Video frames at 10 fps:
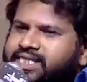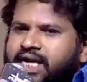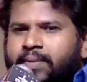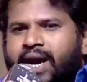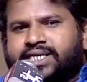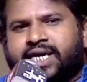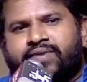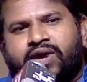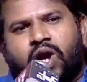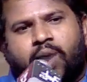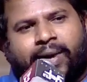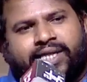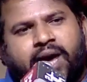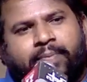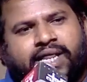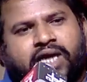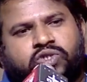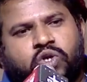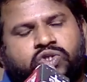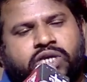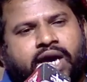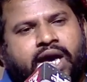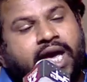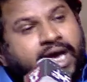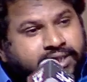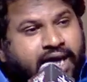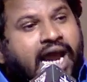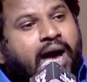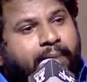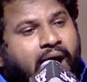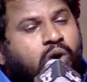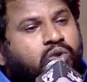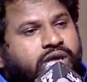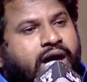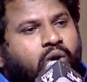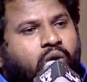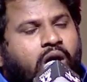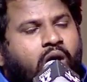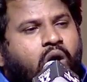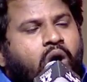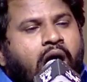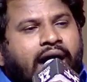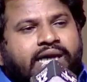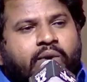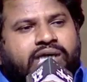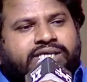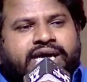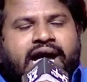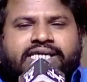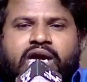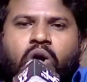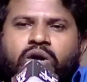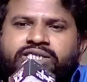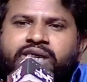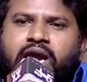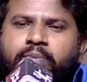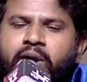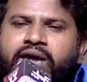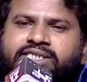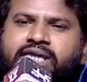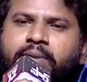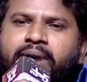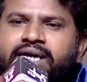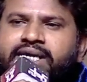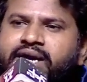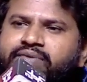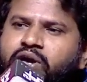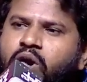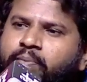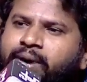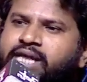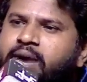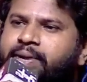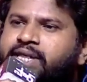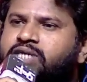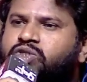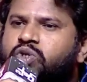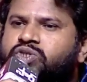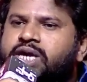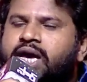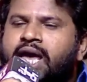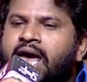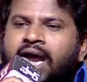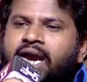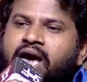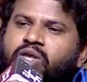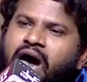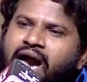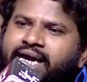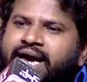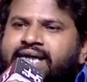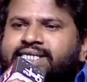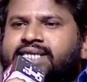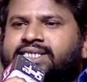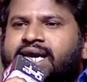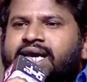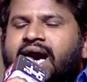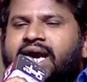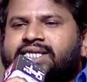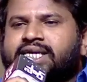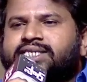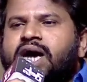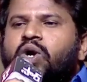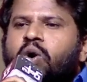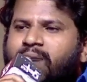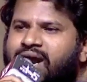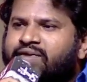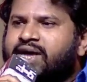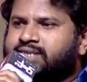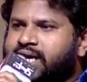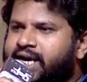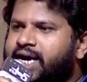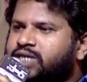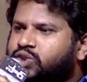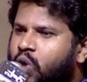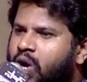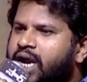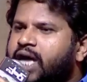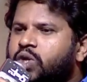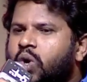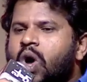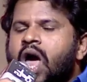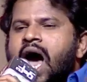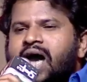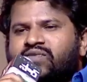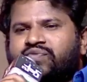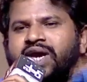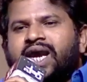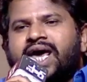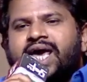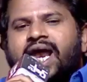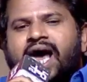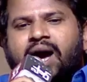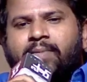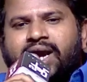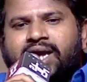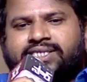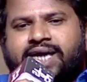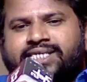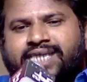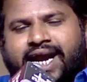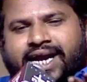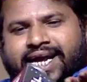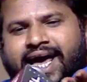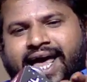సినిమా టీవీలో పదే పదే చూసి చాలా బాగుంది అనుకున్నాం అంటే ఒక థియేటర్లో నుంచి వెళ్ళిపోయిన సినిమా టీవీలో పదే పదే చూసి లేదు ఆ డైరెక్టర్ సరిగానే తీశాడు మనమే సరిగా చూడలేదు అని ఫీల్ అయ్యేలాగా మనల్ని చేశాడంటే